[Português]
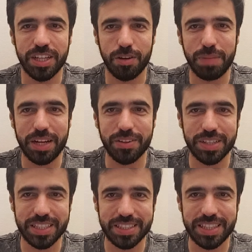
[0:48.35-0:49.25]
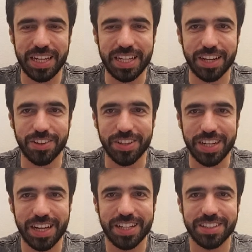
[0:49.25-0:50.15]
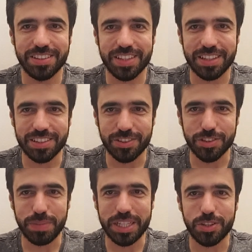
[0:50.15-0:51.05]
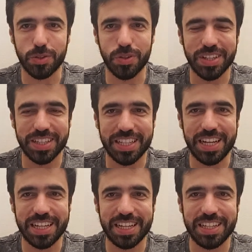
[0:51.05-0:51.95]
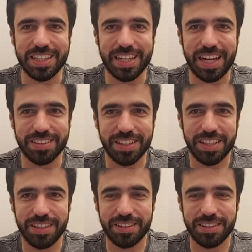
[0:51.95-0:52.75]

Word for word: É um bairro que tem agora estação de metrô da linha Lilás